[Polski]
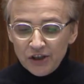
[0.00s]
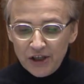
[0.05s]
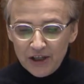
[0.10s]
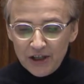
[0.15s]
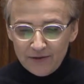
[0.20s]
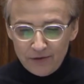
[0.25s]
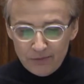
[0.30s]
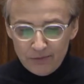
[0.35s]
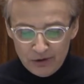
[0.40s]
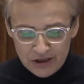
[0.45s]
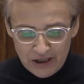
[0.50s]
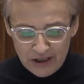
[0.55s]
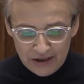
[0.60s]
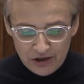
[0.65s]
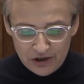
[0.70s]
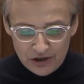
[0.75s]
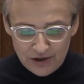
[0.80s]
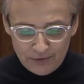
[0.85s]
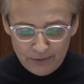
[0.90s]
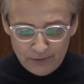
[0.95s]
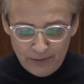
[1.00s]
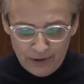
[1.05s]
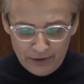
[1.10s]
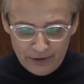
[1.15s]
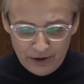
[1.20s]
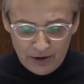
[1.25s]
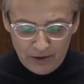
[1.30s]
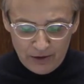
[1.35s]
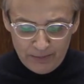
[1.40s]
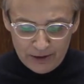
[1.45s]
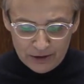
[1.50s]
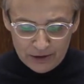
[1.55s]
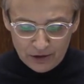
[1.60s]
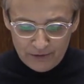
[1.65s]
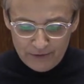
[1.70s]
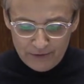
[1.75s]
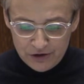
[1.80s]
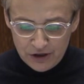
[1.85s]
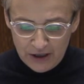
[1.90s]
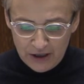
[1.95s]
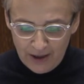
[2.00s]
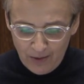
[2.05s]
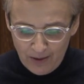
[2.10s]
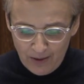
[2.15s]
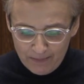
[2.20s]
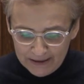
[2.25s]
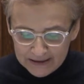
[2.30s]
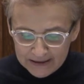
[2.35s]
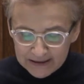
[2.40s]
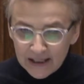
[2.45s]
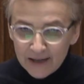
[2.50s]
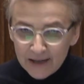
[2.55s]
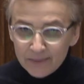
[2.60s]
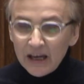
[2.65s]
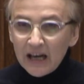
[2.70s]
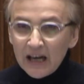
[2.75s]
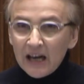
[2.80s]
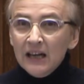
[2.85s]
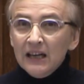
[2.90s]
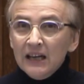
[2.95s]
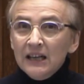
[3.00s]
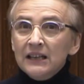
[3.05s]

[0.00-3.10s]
kiedy wymyślaliście wybory kopertowe, szalała pandemia,